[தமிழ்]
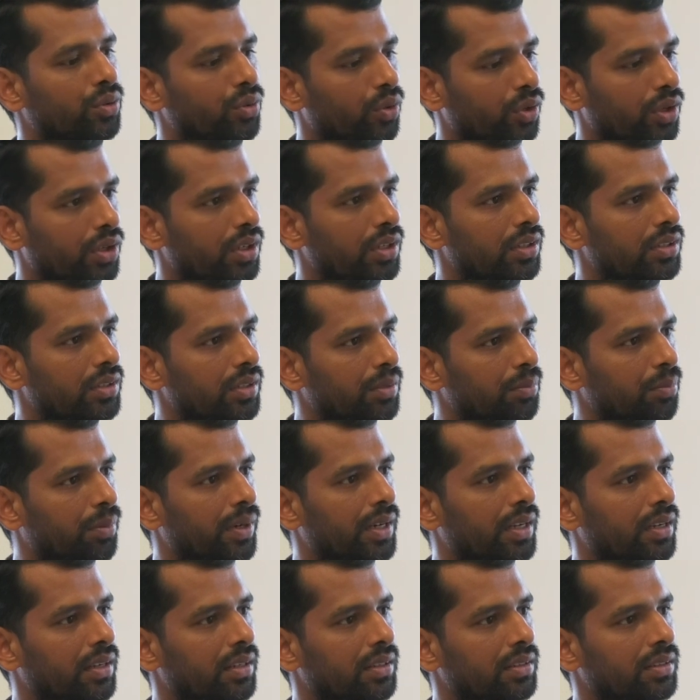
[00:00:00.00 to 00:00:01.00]
தொடுநஞ்சு
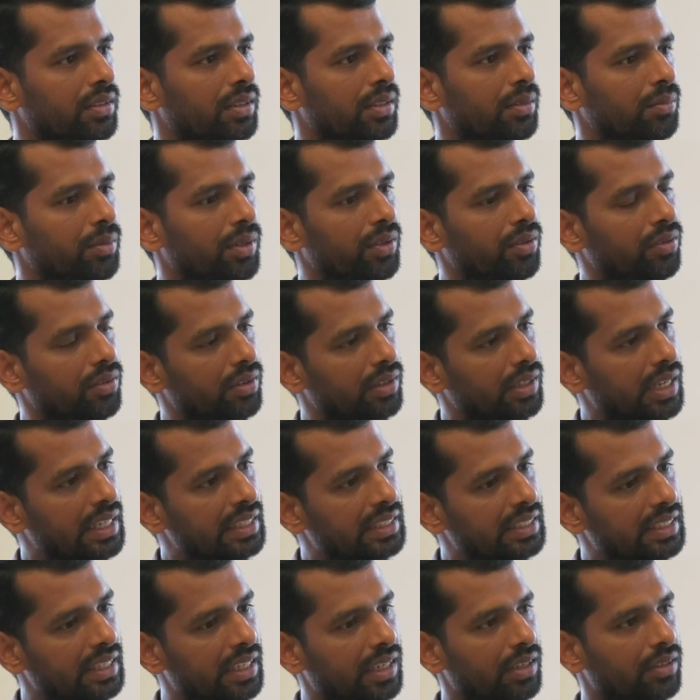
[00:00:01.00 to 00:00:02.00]
படுநெஞ்சுன்னு இப்படி
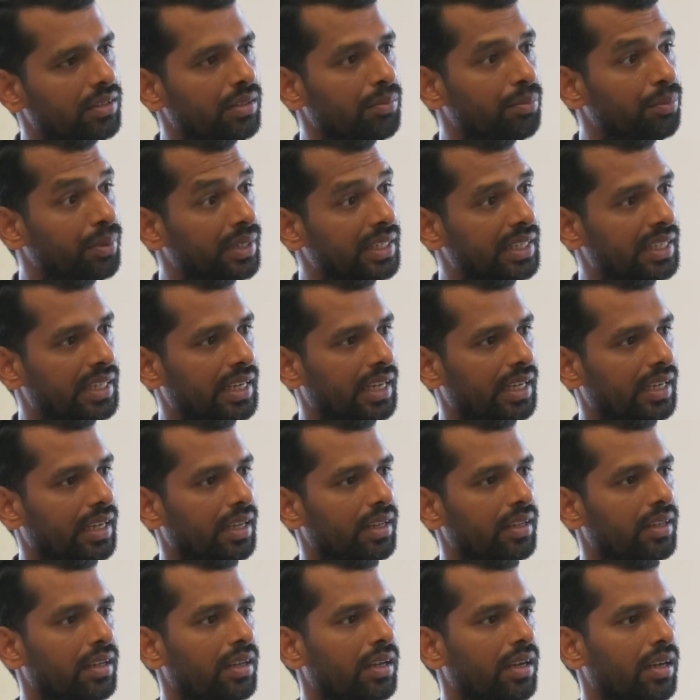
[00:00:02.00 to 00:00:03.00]
நச்சுகளை வந்து பிரிக்கிறாங்க
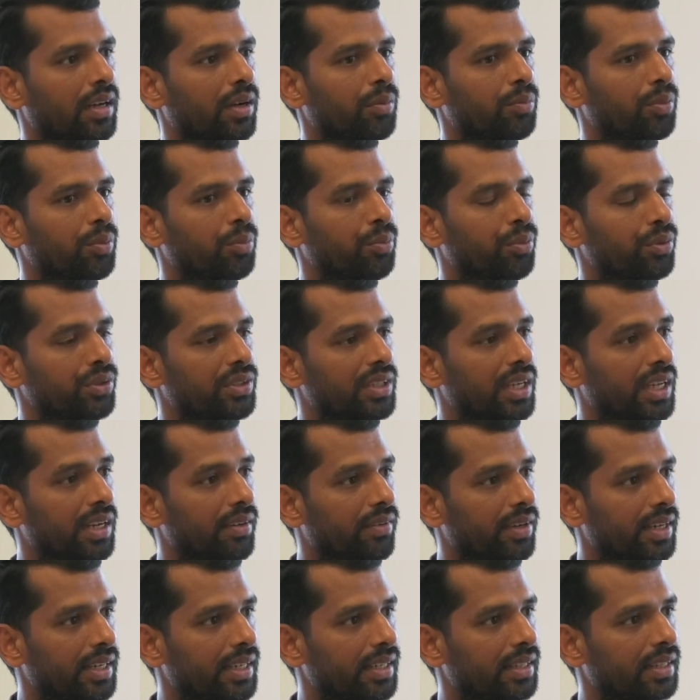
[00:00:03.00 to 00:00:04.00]
அப்போ
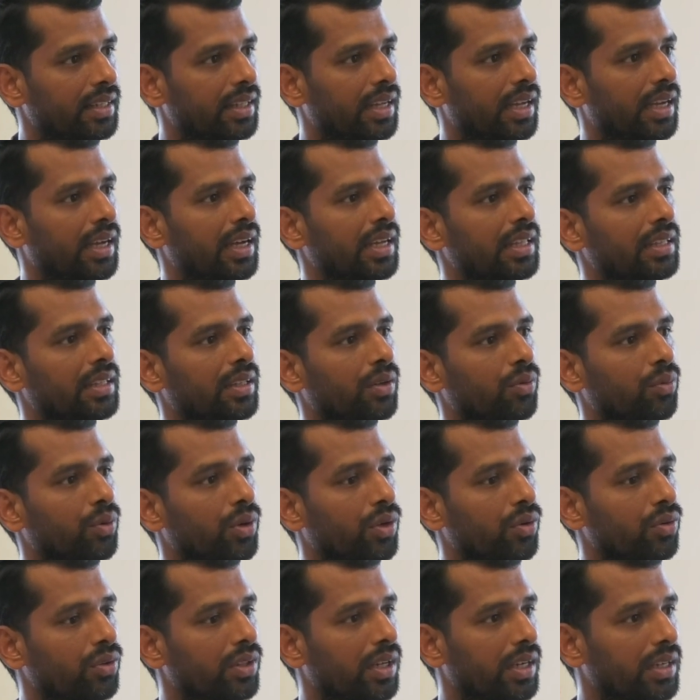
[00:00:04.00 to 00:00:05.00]
பூச்சிகளை விரட்டுறதுக்காக அந்த
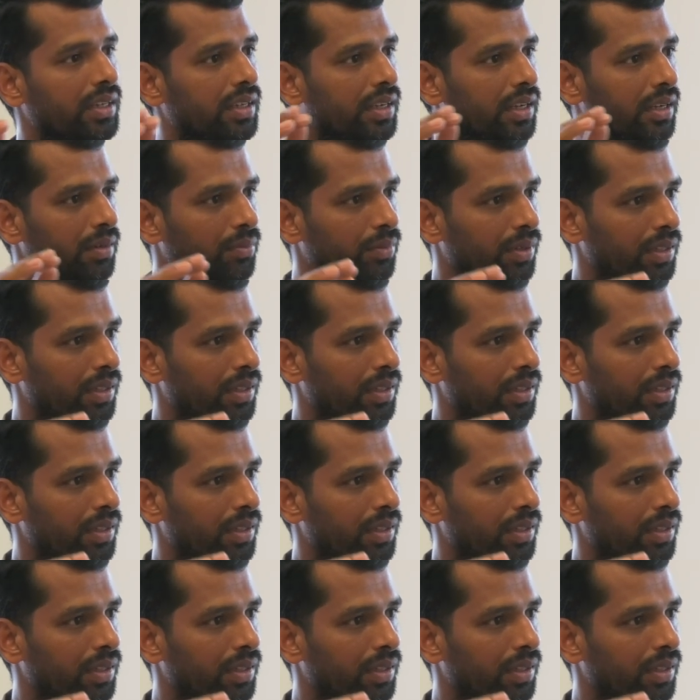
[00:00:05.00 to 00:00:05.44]
உணவு தானியங்கள்